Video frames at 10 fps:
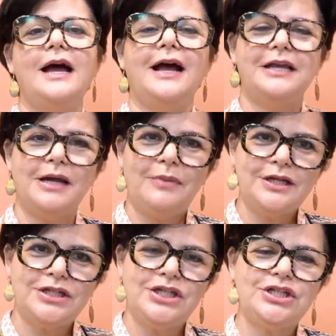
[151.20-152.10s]
Aqui
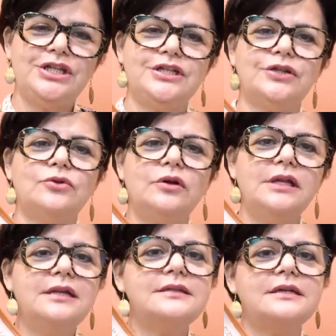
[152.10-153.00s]
abaixo a gente deixa
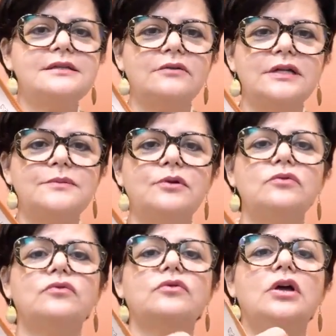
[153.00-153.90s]
toda a descrição desse
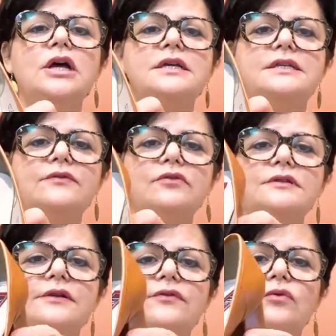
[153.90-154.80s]
produto. Se
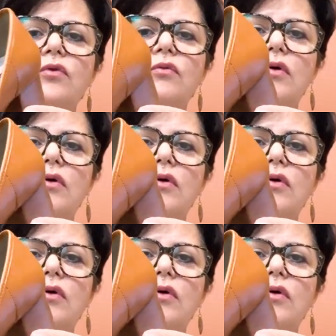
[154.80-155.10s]
você ficou com